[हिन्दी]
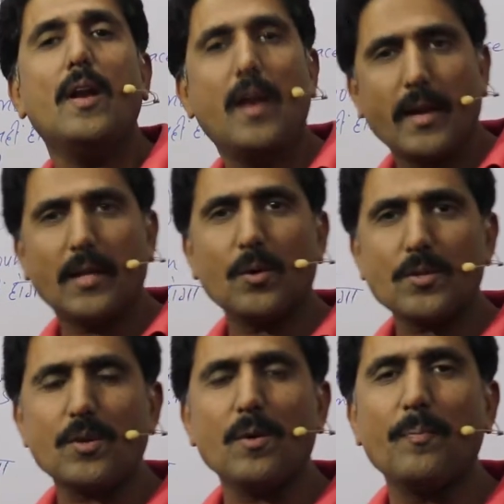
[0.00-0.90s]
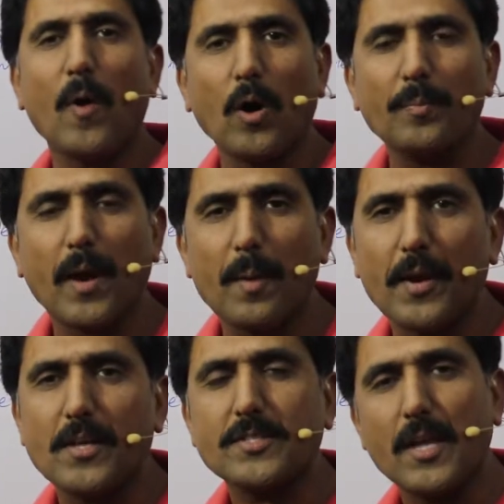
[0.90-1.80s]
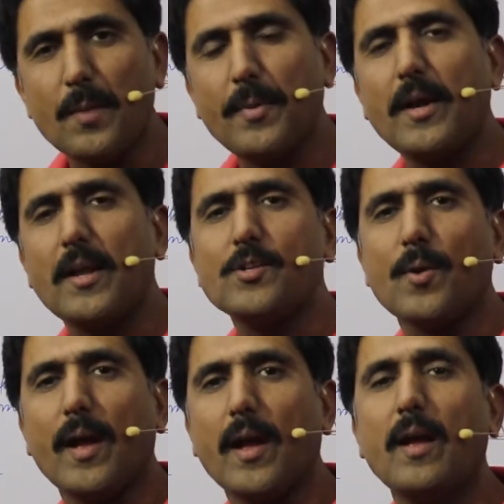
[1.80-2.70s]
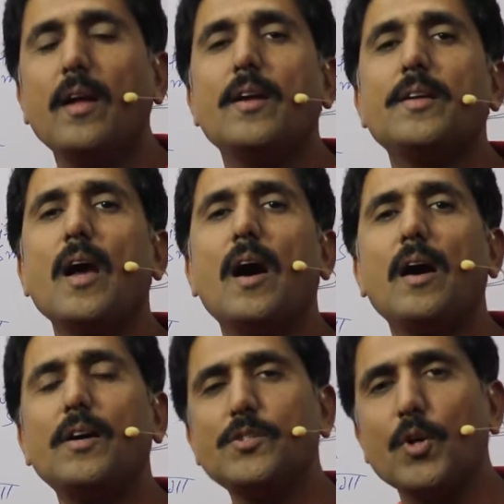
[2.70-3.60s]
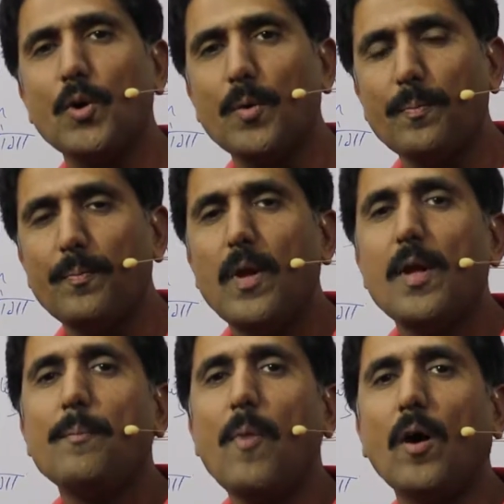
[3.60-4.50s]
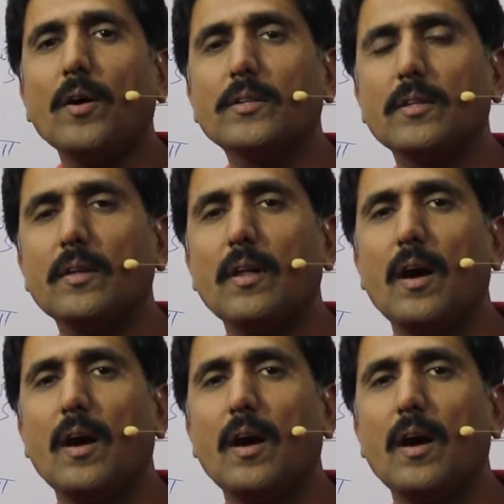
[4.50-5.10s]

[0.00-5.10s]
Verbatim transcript: लेकिन दोस्तों बहुत बड़े बड़े सेलिब्रिटी जो हैं या जो बहुत